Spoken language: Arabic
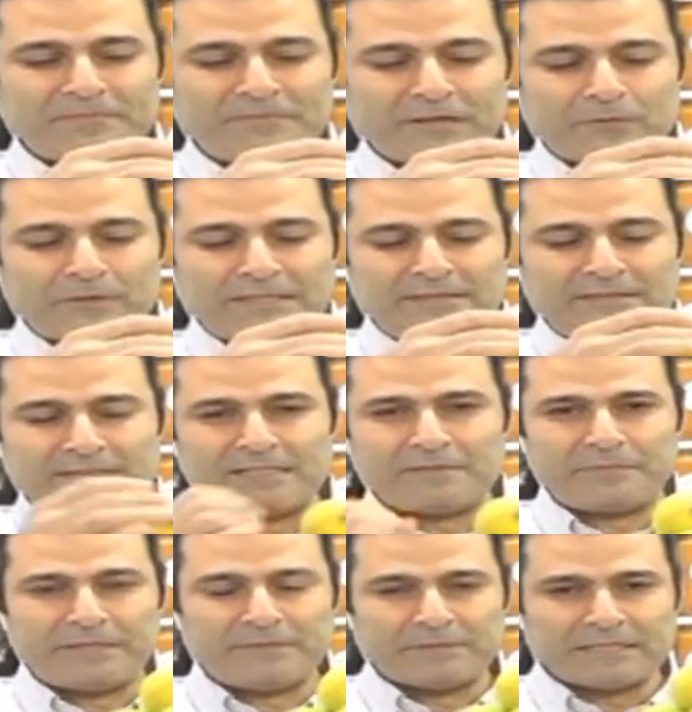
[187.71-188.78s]
في اوقات
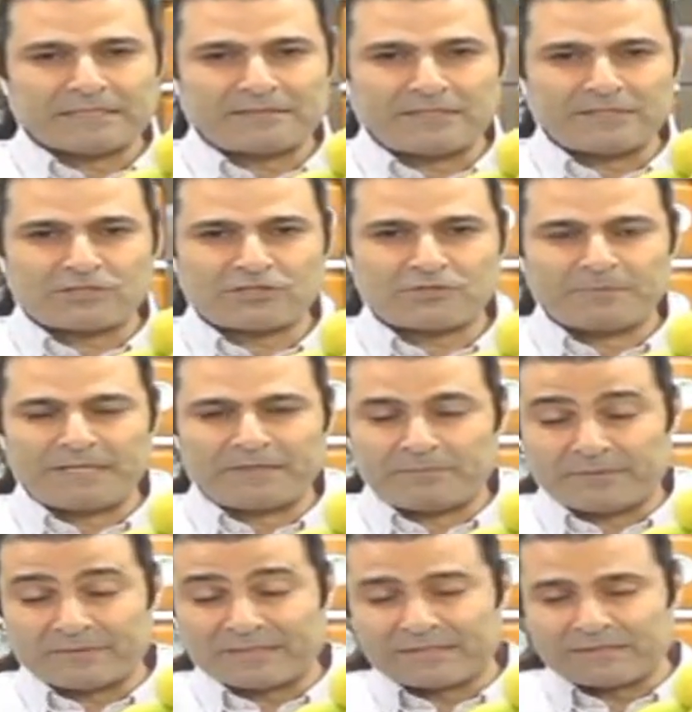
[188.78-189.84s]
كثير بمناطق الشمال
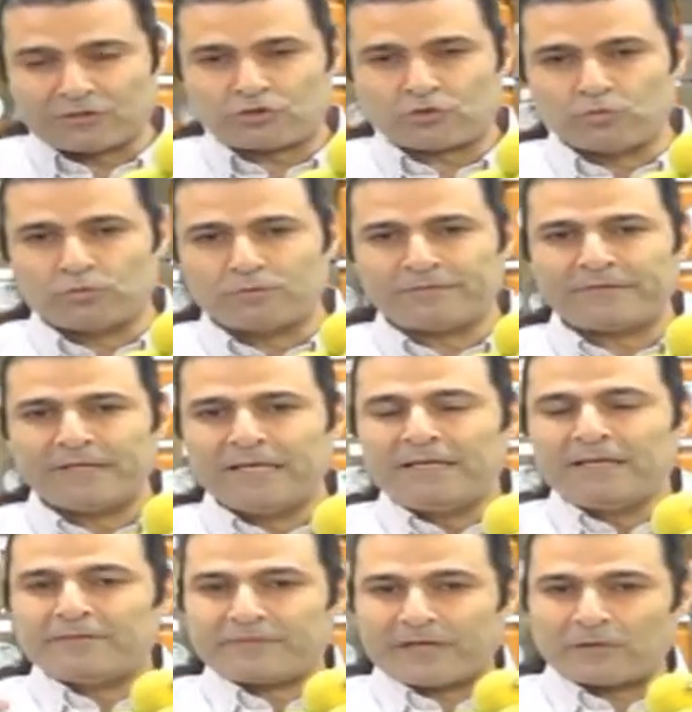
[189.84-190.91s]
بمناطق الشوف
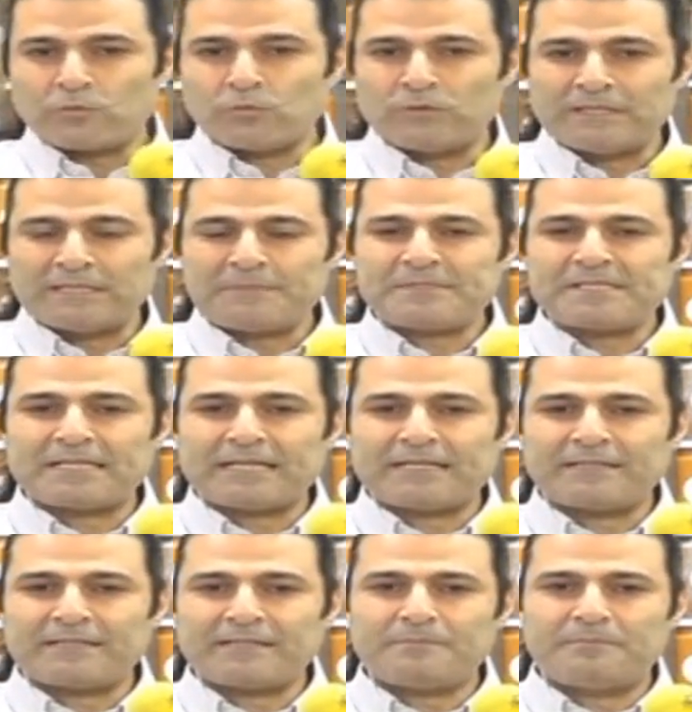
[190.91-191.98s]
في عندهم دبس
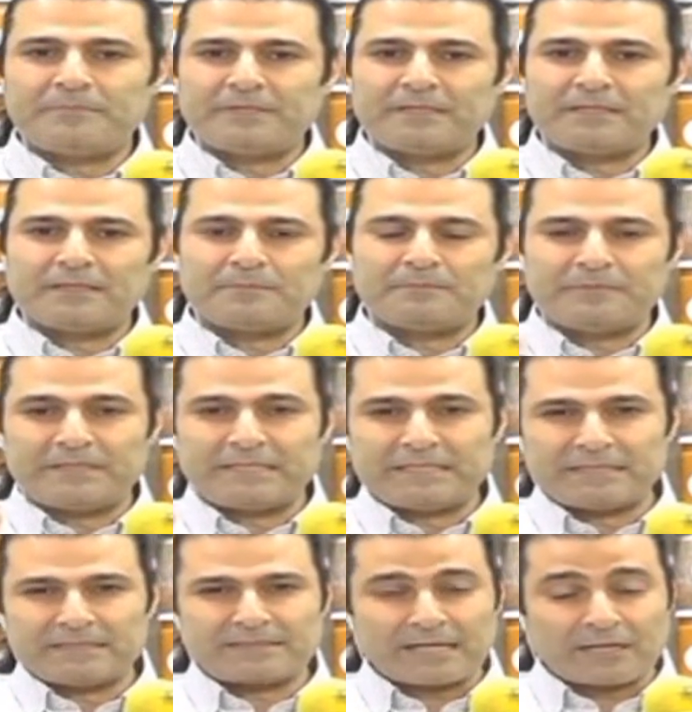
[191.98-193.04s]
العنب آه،
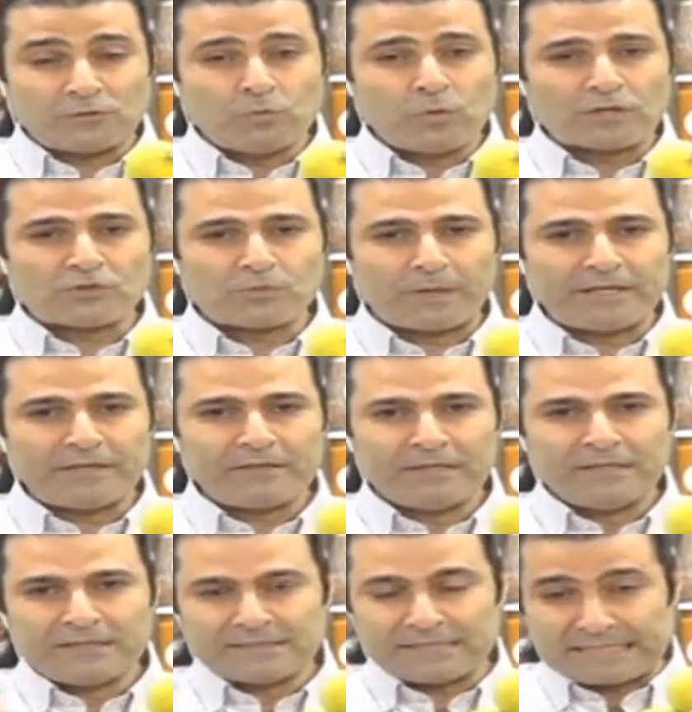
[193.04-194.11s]
بيسخنوها شوي
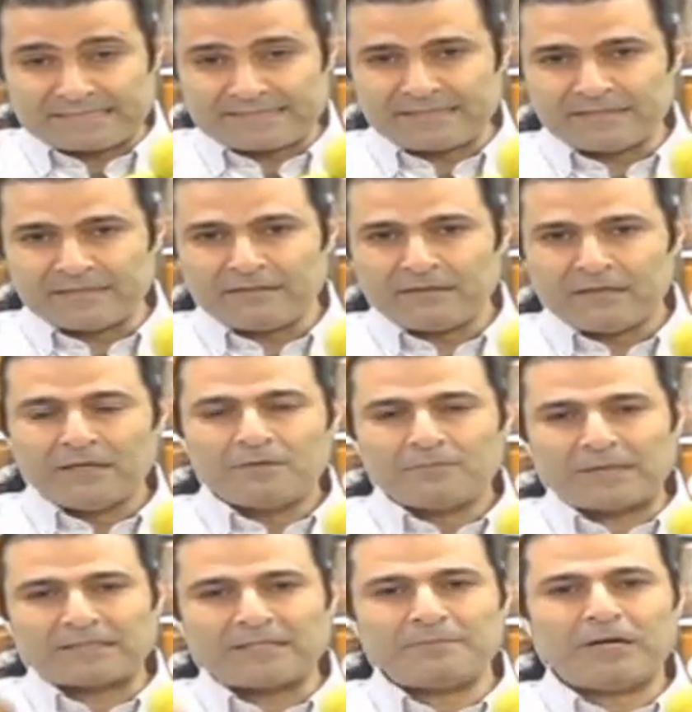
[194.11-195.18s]
تتسيل
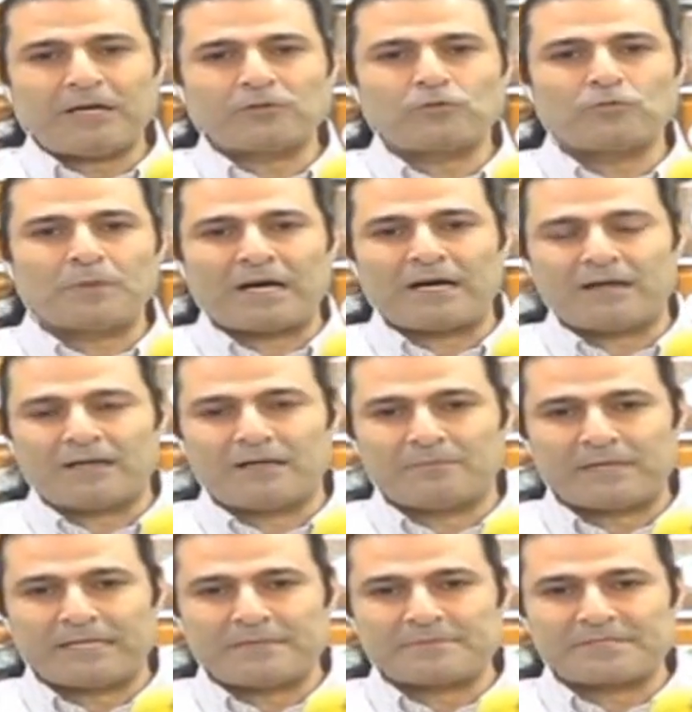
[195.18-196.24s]
بعدين بحطوا
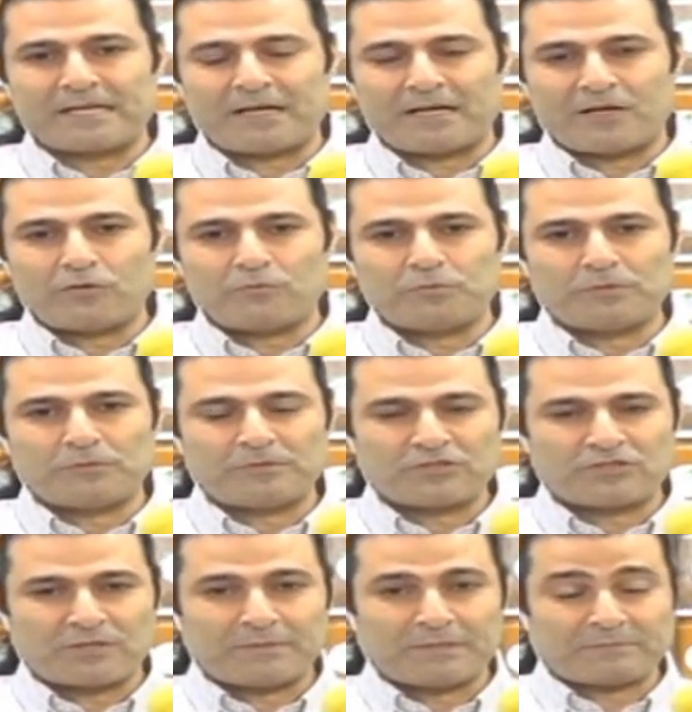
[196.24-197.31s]
معها مي مسقعه
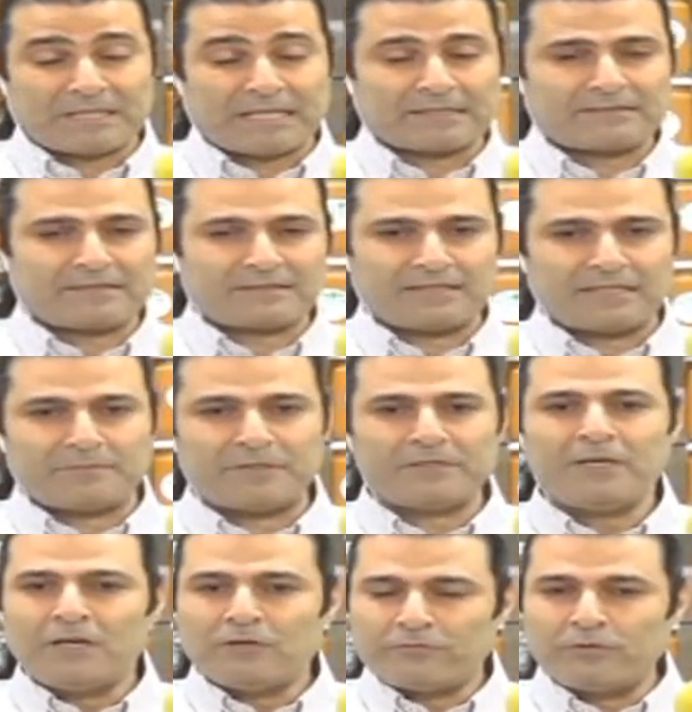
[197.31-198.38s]
وبتشربها بتطلع كثير
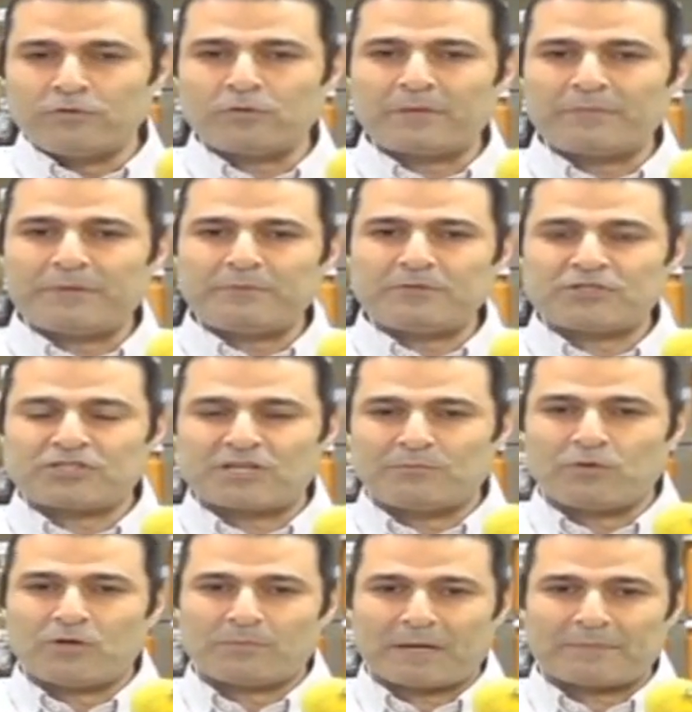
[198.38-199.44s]
طيبه فينهم كمان
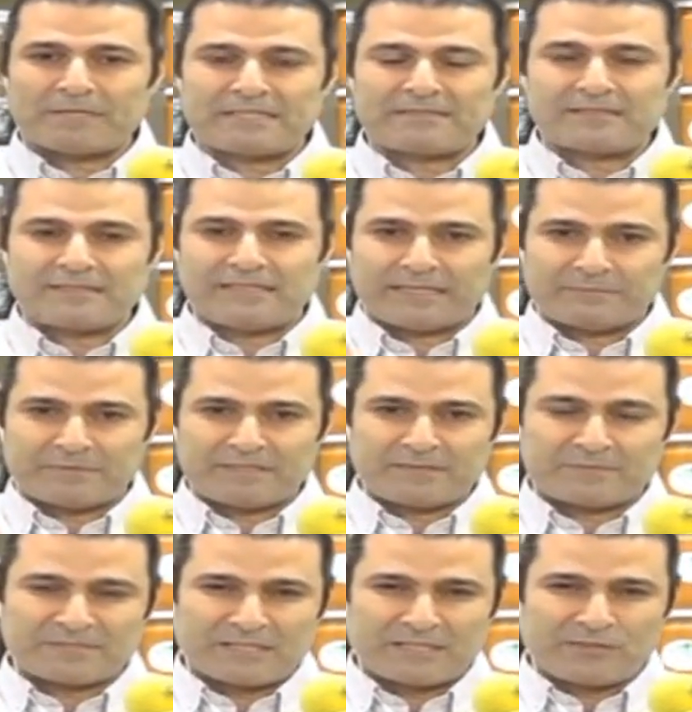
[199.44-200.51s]
بيشربوها مع مي سخنه يعني
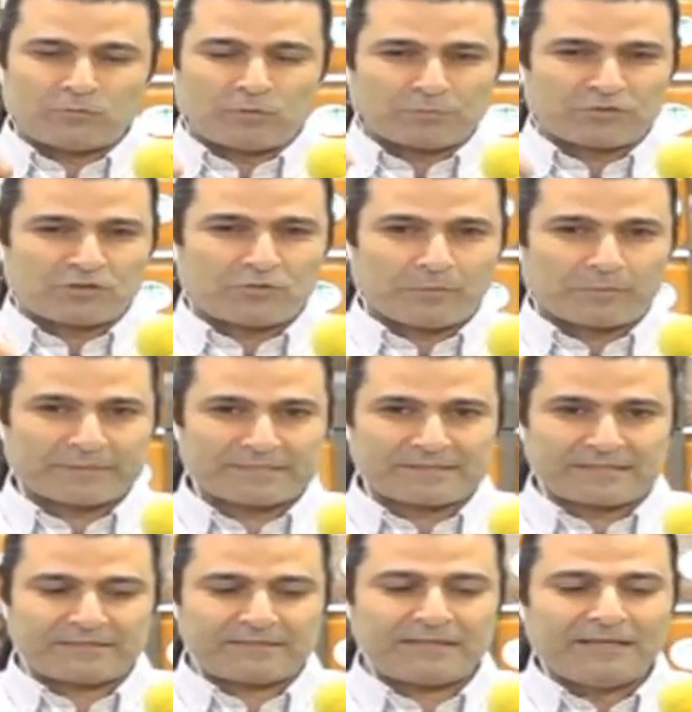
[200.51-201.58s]
بيسيلوها بشو مع مي
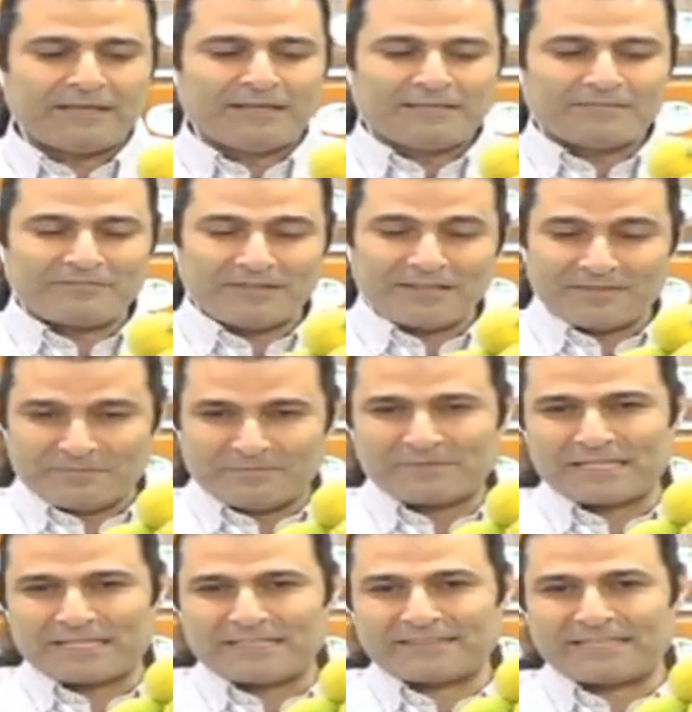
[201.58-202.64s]
سخنه
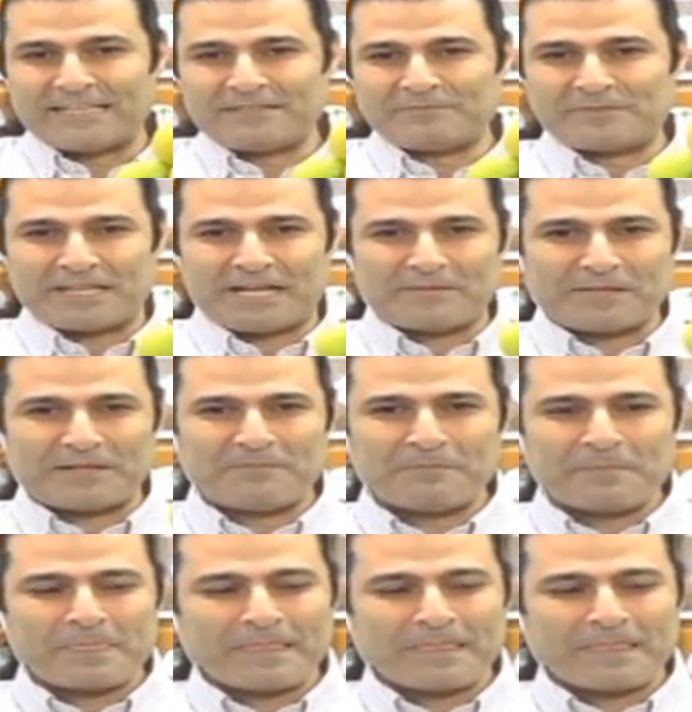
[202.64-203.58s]
فبطريقتين بتنعمل